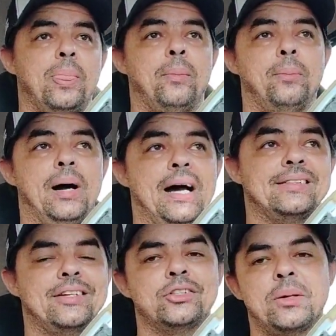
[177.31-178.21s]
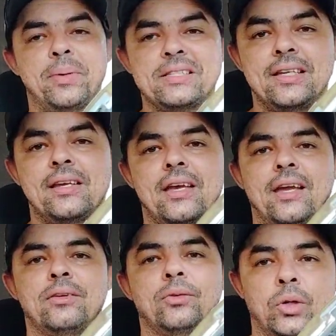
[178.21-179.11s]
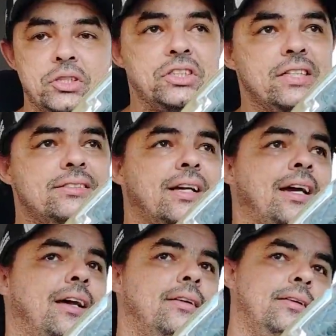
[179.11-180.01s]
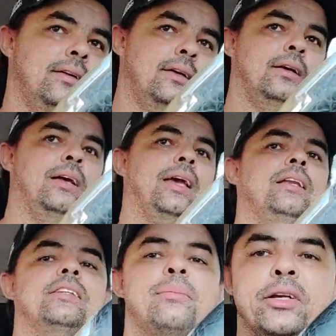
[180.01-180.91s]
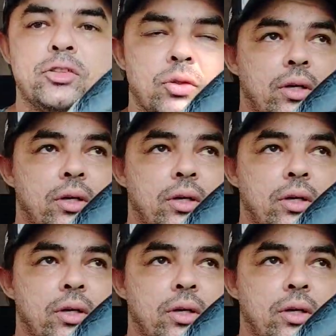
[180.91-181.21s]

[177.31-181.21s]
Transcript: Mas aí eu já pensei em quem? No lojista, cara. Ele já me ajudou